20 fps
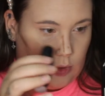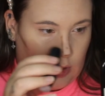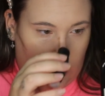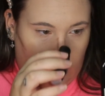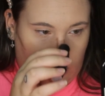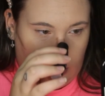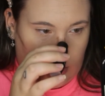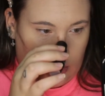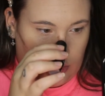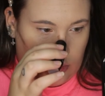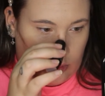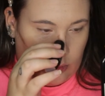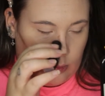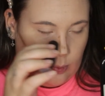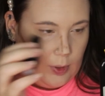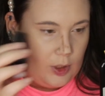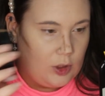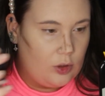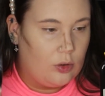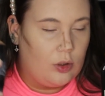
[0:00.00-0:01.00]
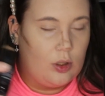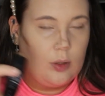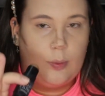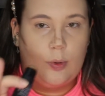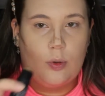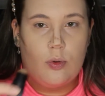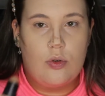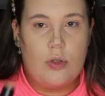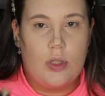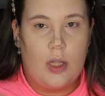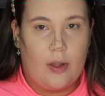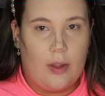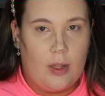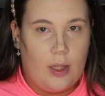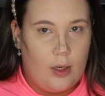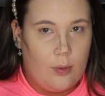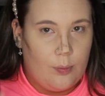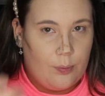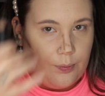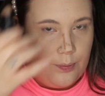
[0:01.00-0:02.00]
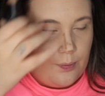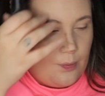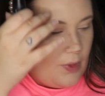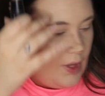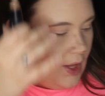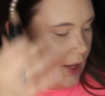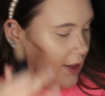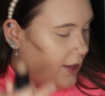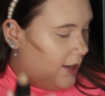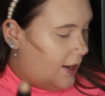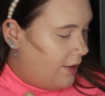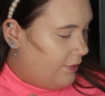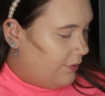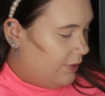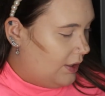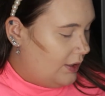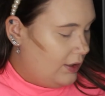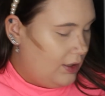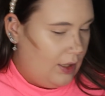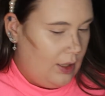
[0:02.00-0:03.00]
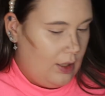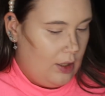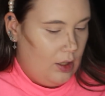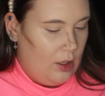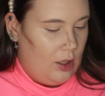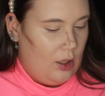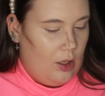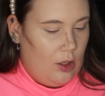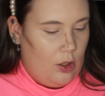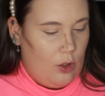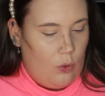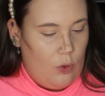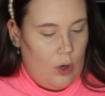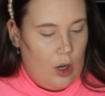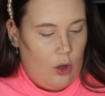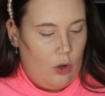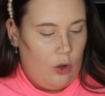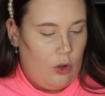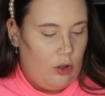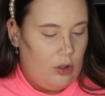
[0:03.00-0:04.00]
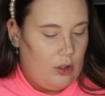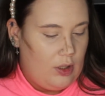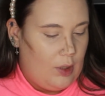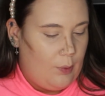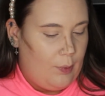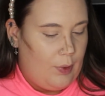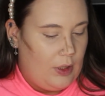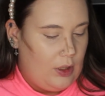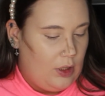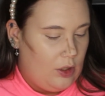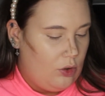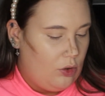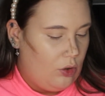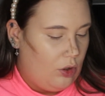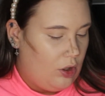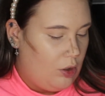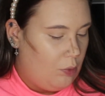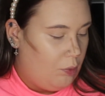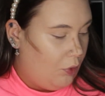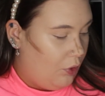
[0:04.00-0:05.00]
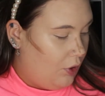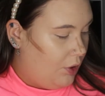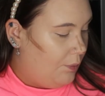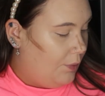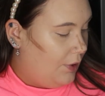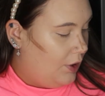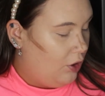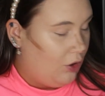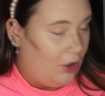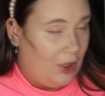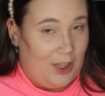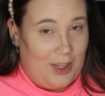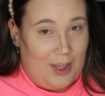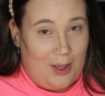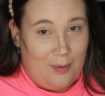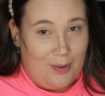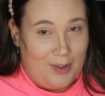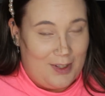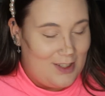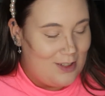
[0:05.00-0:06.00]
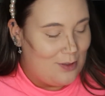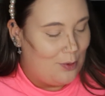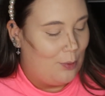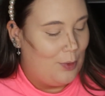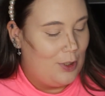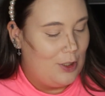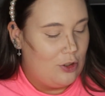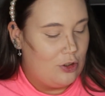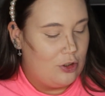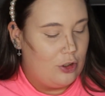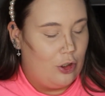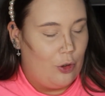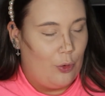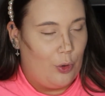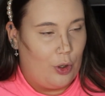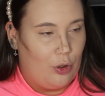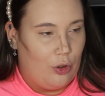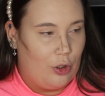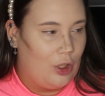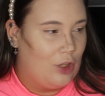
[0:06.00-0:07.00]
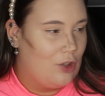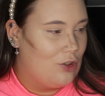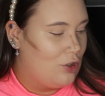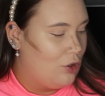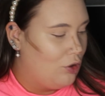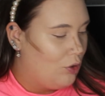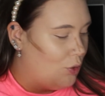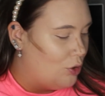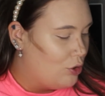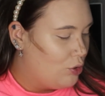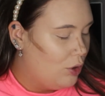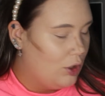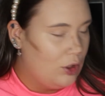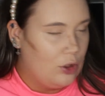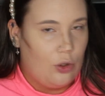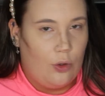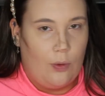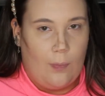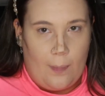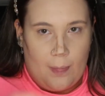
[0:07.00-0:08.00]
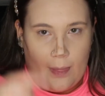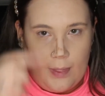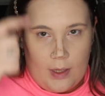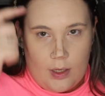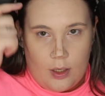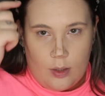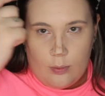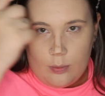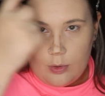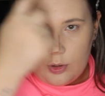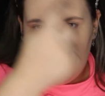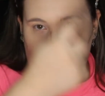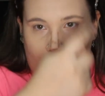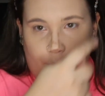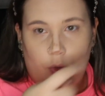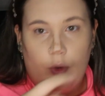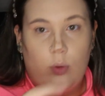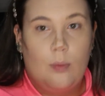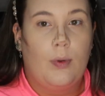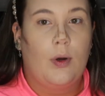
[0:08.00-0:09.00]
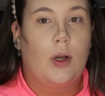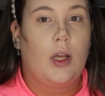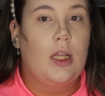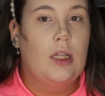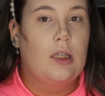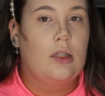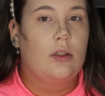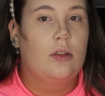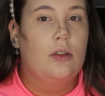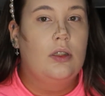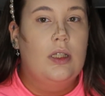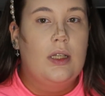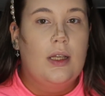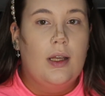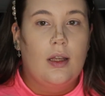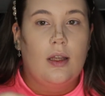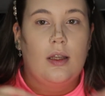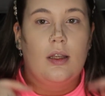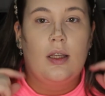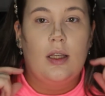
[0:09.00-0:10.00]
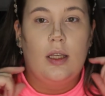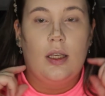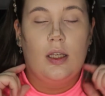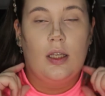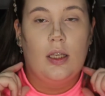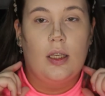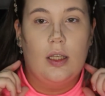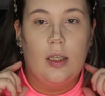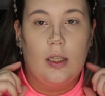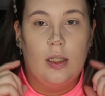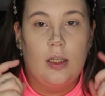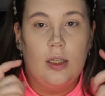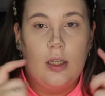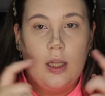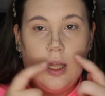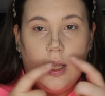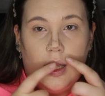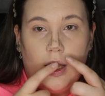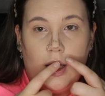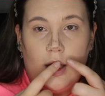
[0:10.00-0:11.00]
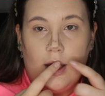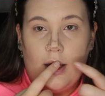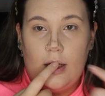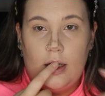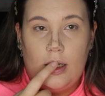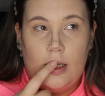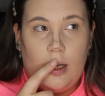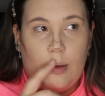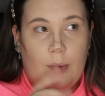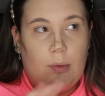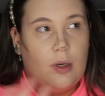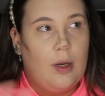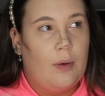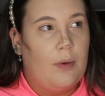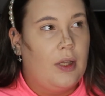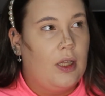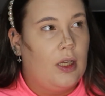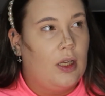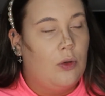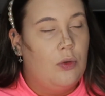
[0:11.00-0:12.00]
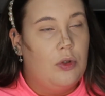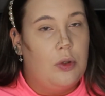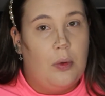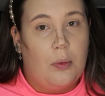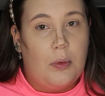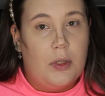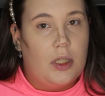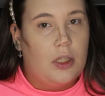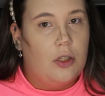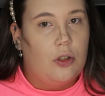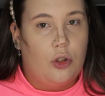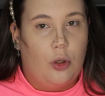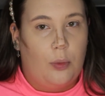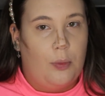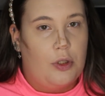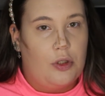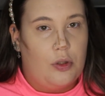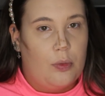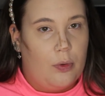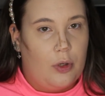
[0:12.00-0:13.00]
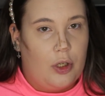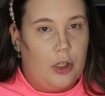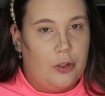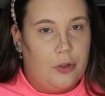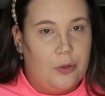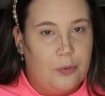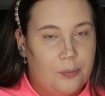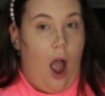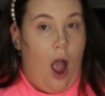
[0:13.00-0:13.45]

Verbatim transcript: Este es un paso que me gusta hacer. El de la frente lo hago dependiendo del tipo de pelo que lleve en ese momento, si lo llevo recogido, si lo llevo suelto, pues me pongo un poquito y en el labio la verdad es que últimamente no me estoy poniendo.